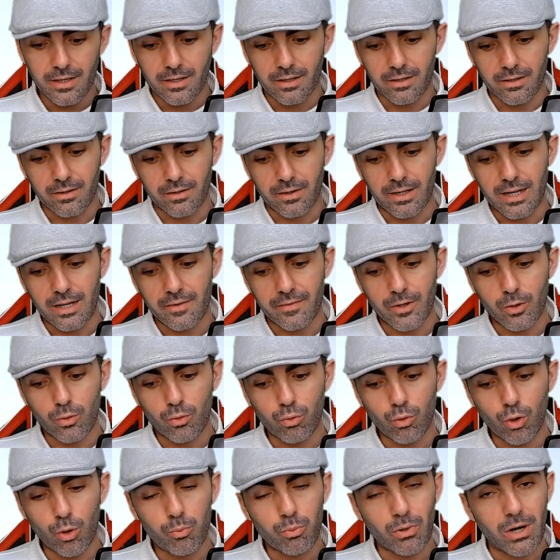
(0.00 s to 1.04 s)
Euh, il avait
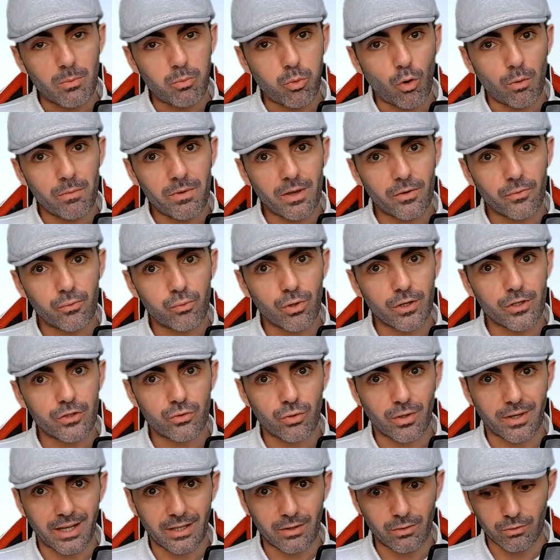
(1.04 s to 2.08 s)
couru pour la première fois
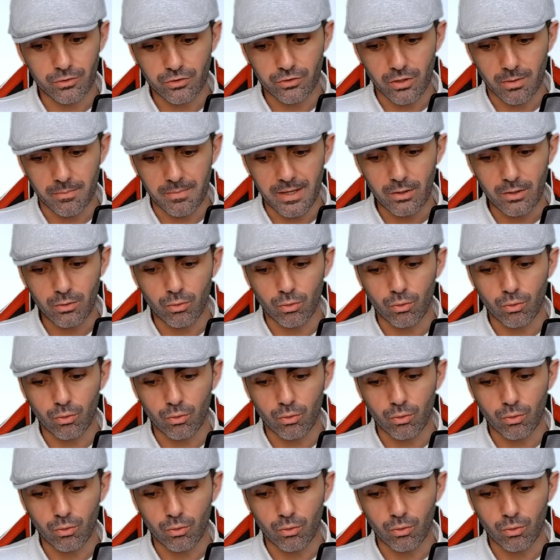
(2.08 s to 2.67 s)
sur 1400 mètres,